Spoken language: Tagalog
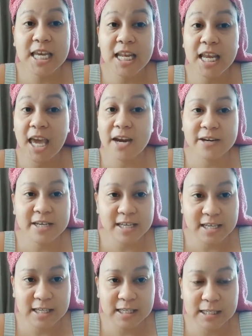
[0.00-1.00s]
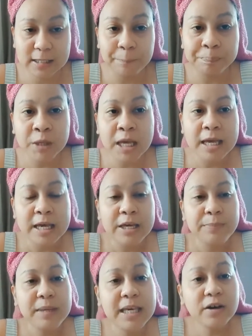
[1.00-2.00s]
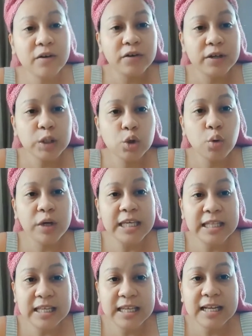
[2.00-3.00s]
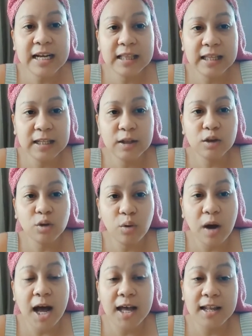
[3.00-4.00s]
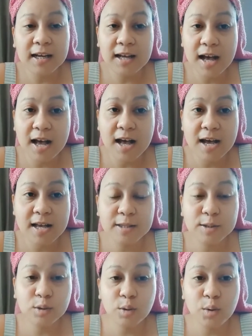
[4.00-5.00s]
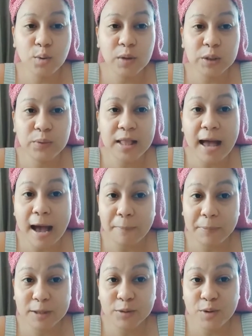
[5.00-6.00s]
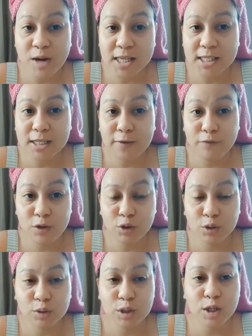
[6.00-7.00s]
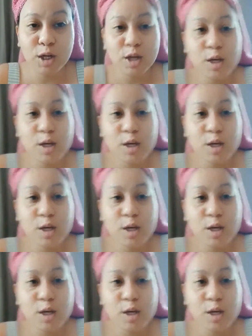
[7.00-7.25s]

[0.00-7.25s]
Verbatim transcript: is because kung hindi natin to aalagaan so what will happen to us in the future so